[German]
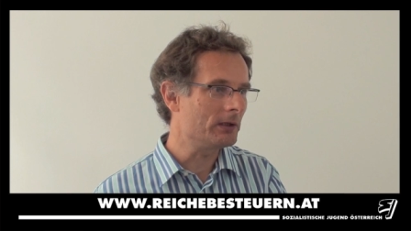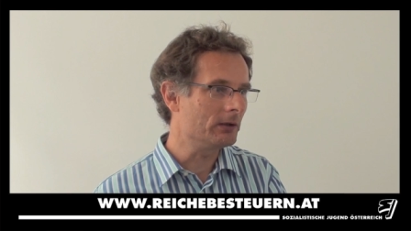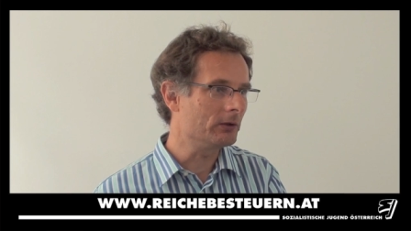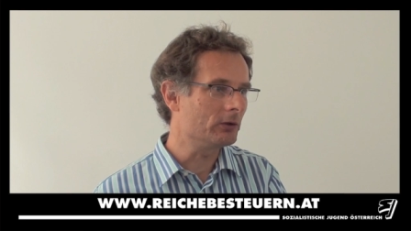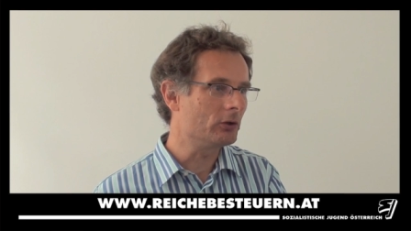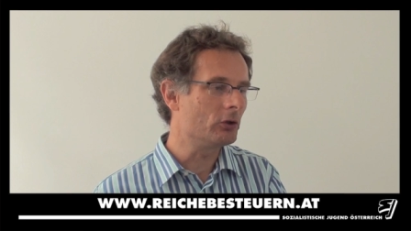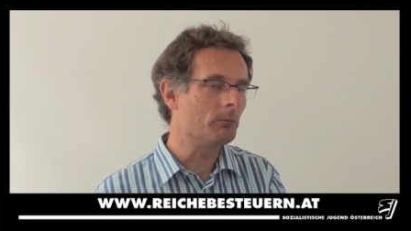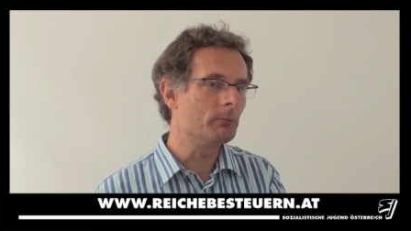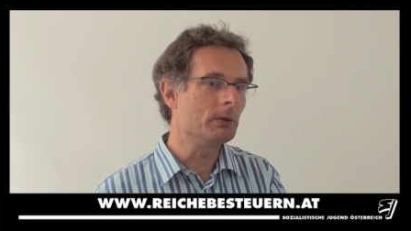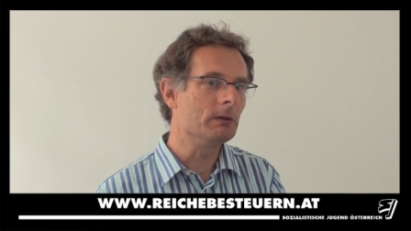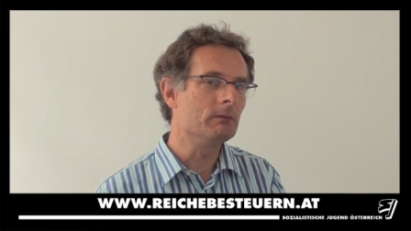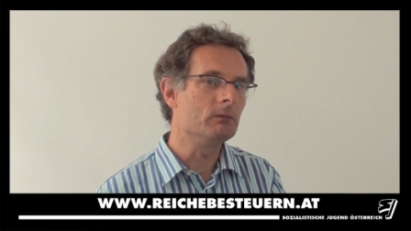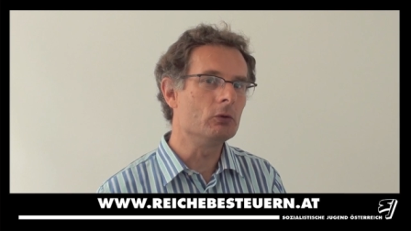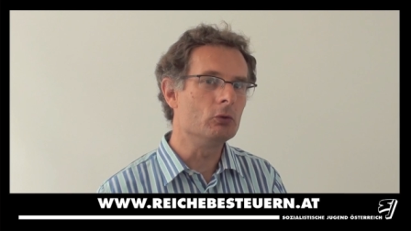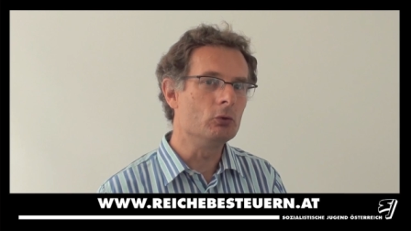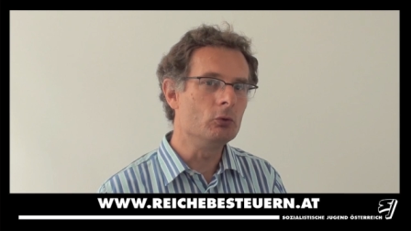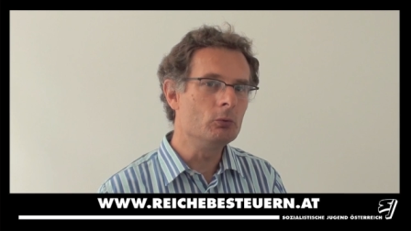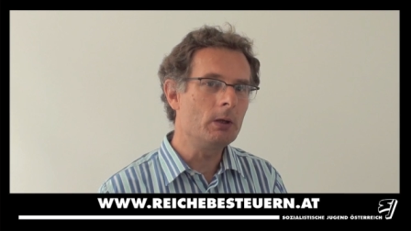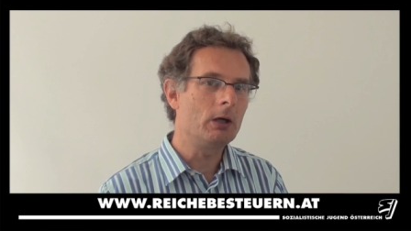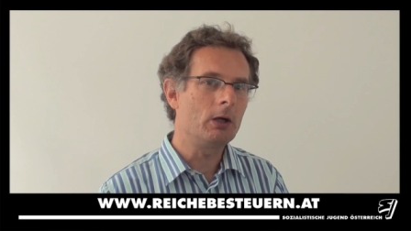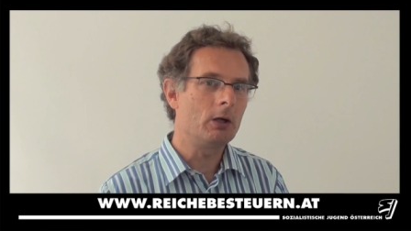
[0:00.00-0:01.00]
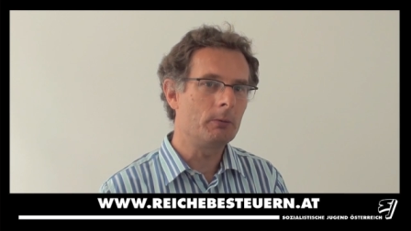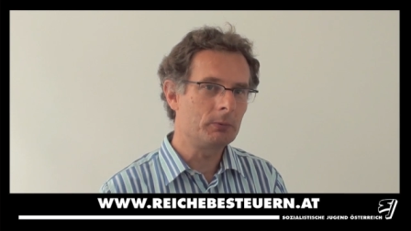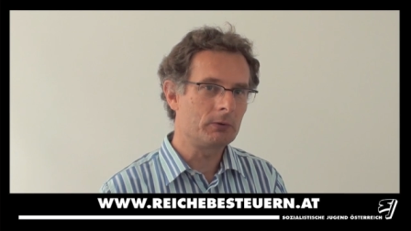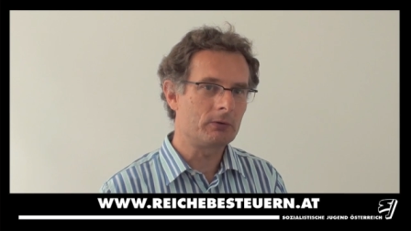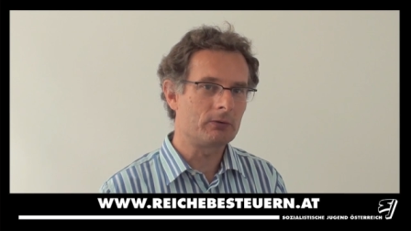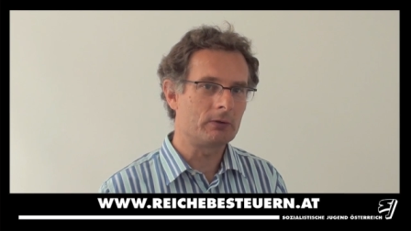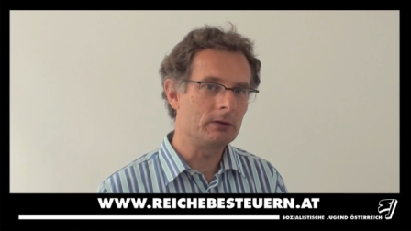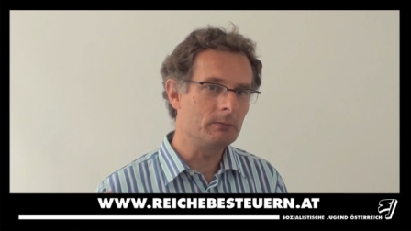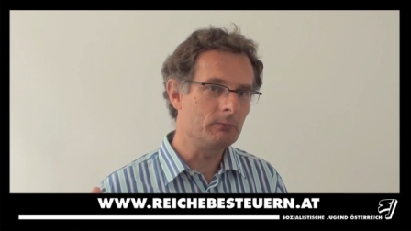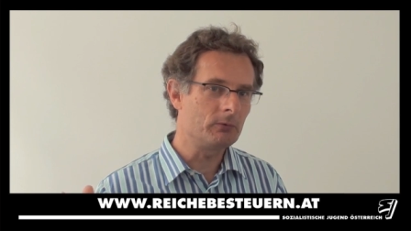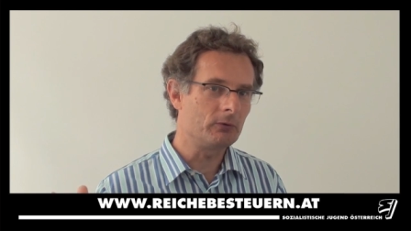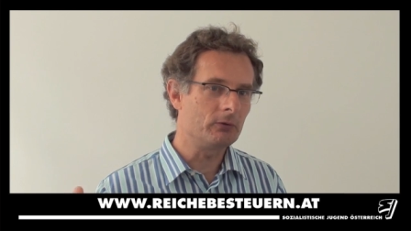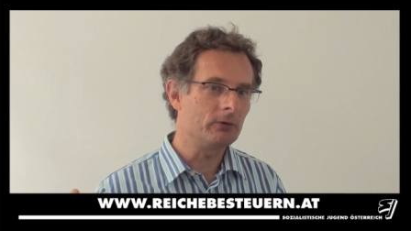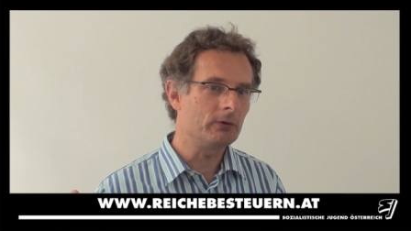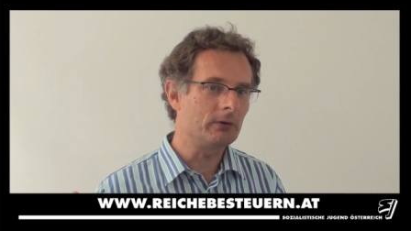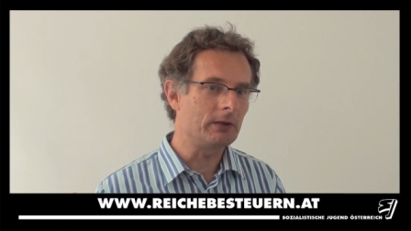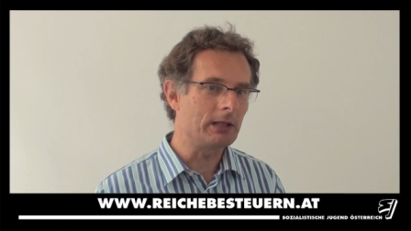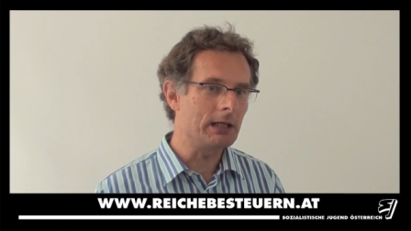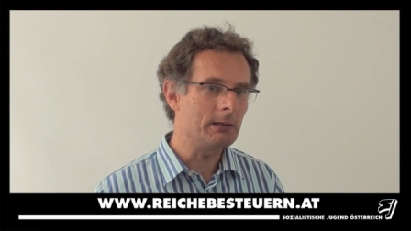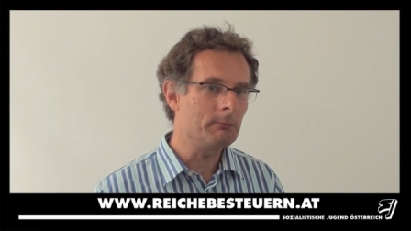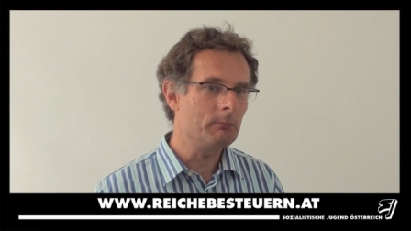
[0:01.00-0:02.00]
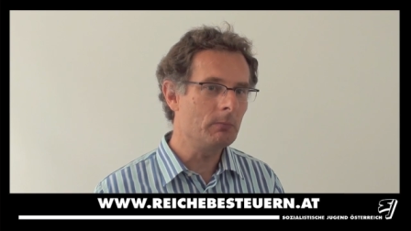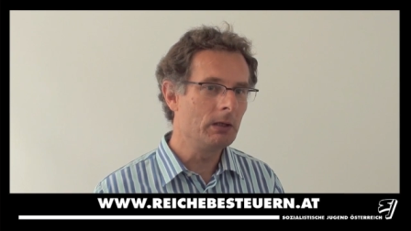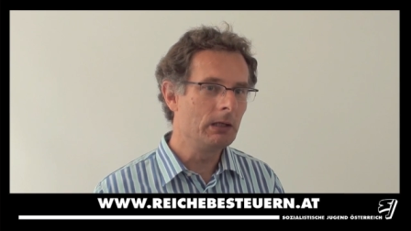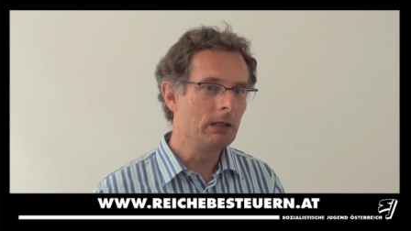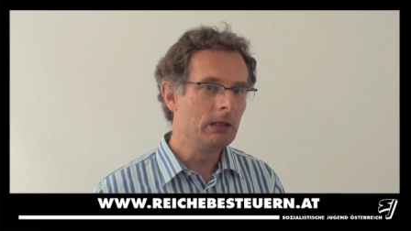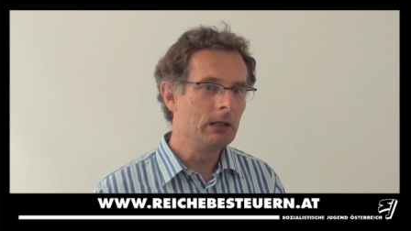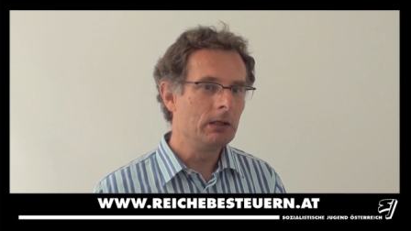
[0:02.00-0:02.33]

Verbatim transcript: dann kommen wir überhaupt zu einem System,